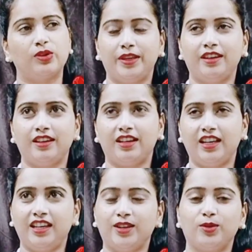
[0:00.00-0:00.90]
अभी
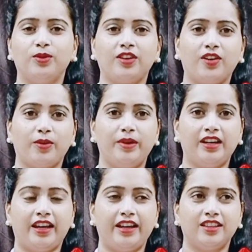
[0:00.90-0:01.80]
कल एक लोगों का
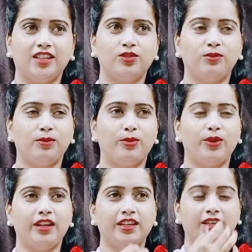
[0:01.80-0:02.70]
कमेंट आया था तो वो
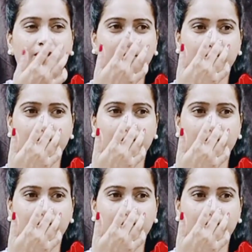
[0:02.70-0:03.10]
बोले कि